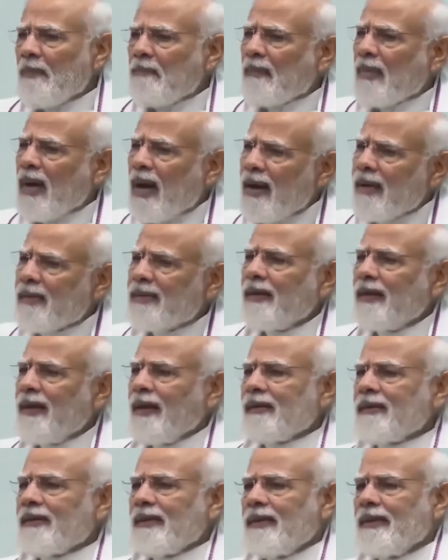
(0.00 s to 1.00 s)
आप कहां से
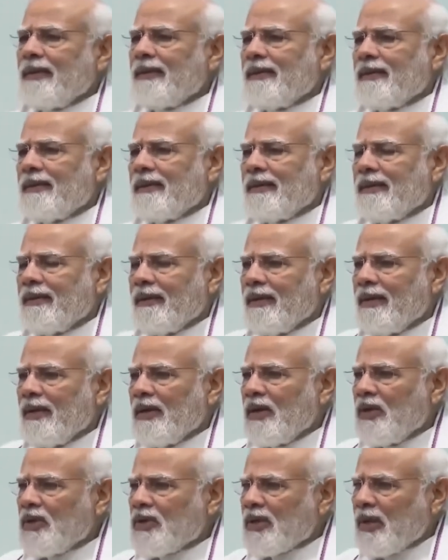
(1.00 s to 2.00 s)
लाते हैं
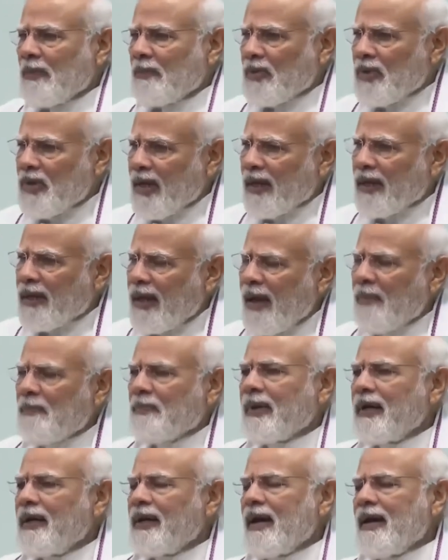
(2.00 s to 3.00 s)
इसके पीछे क्या
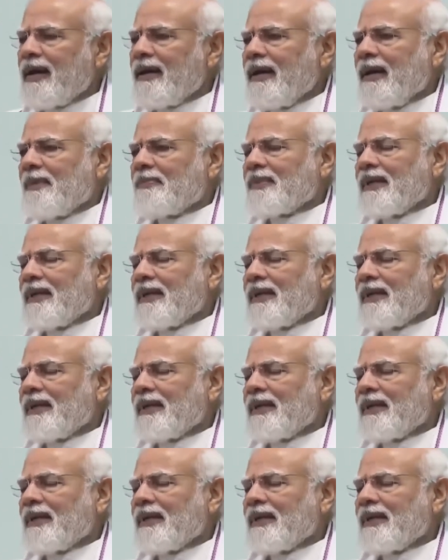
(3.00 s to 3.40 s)
प्रेरणा है